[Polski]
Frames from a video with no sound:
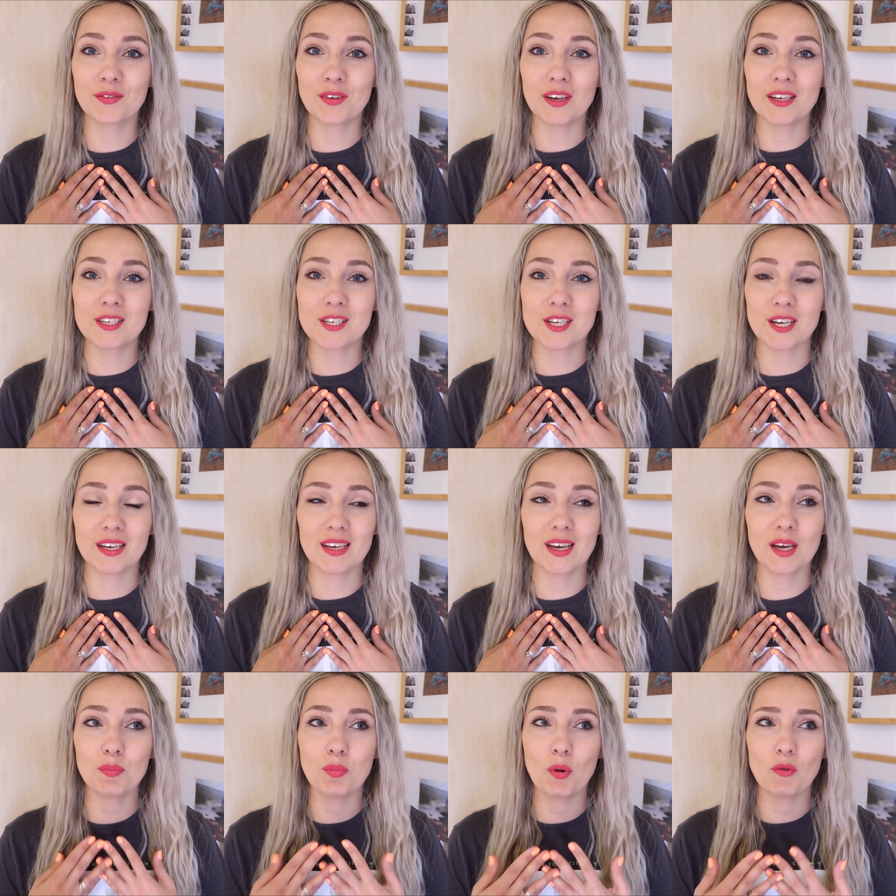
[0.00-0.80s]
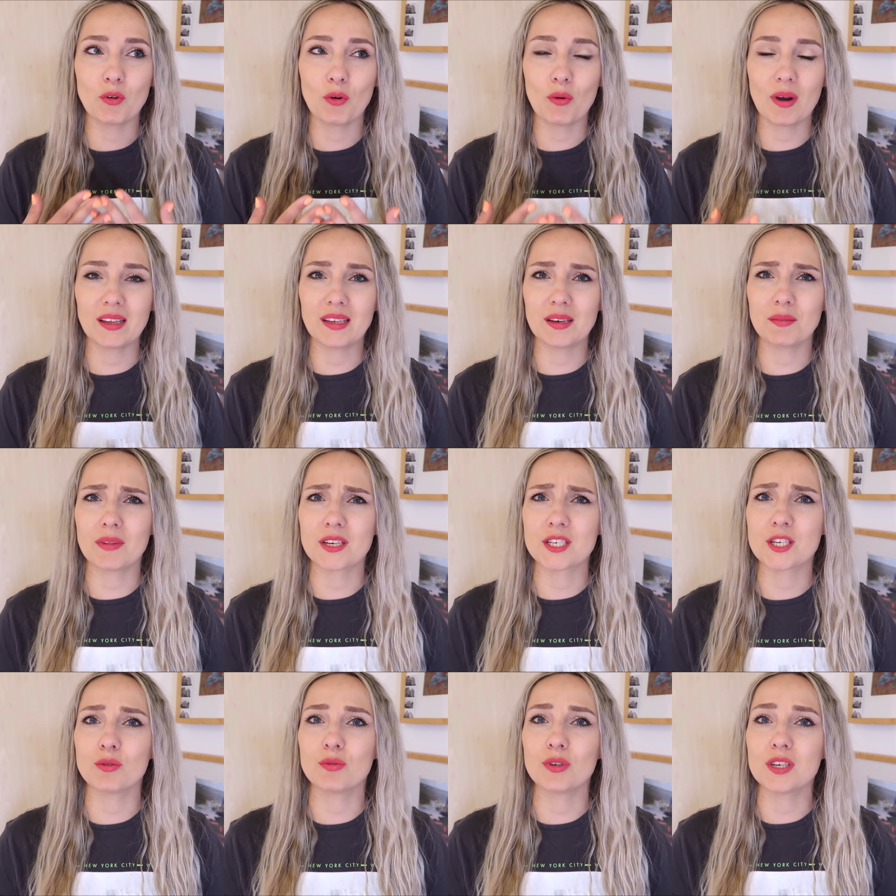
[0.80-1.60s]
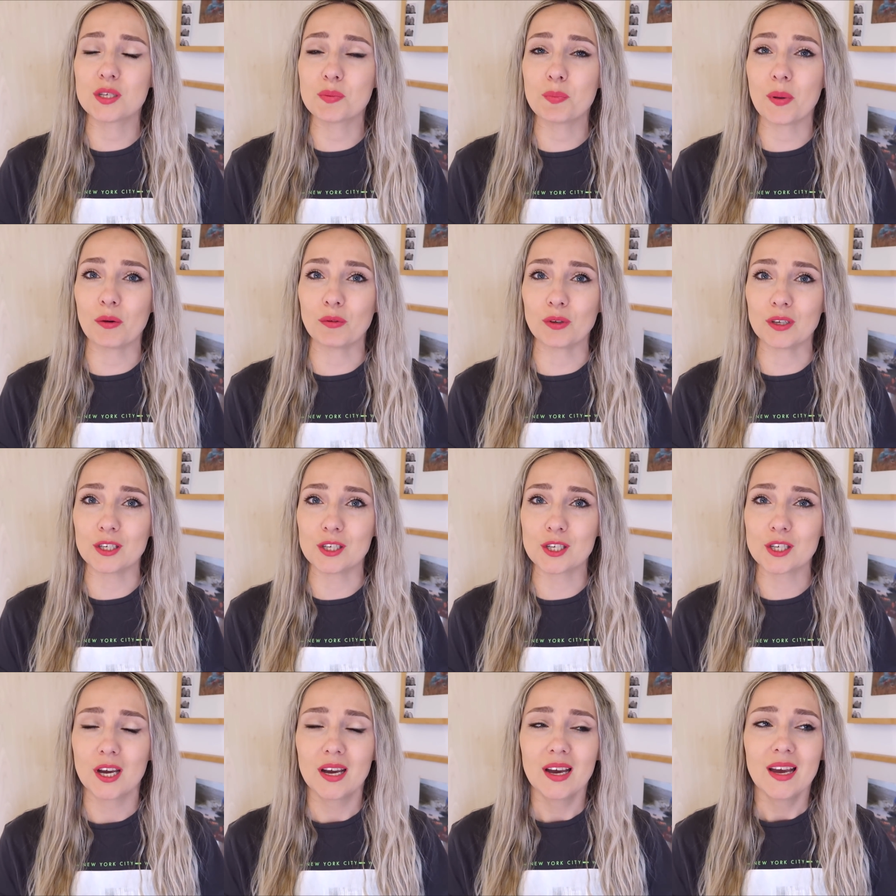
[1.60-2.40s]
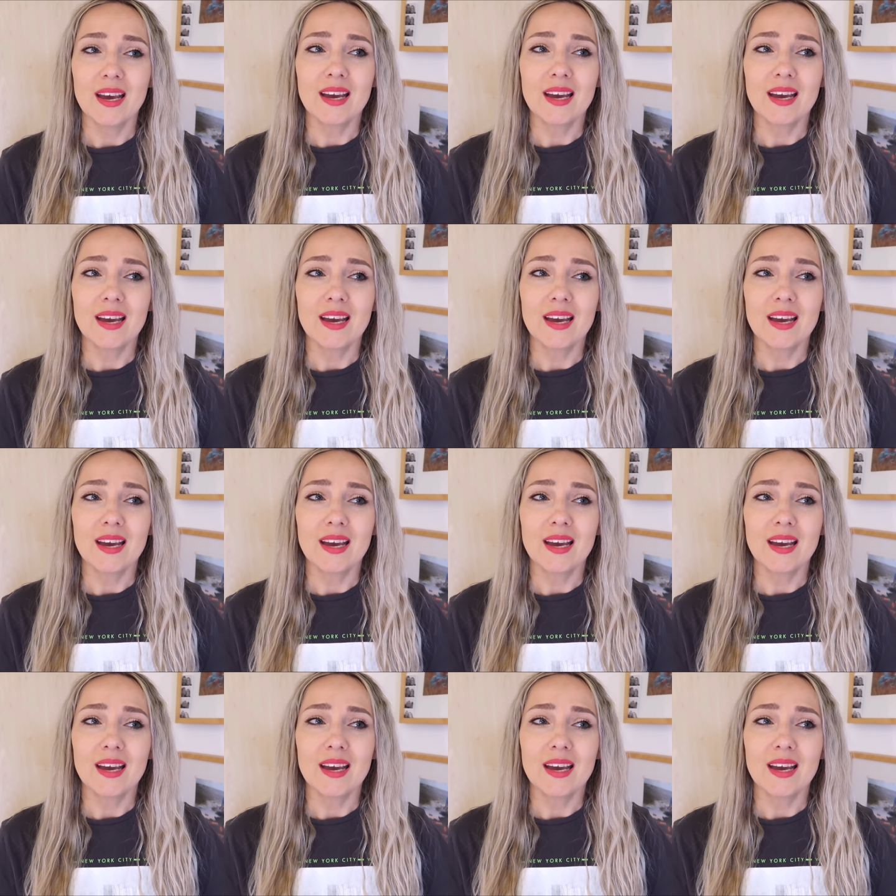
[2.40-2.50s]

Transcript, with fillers: wiecie, jej powołanie ma się nie spełnić.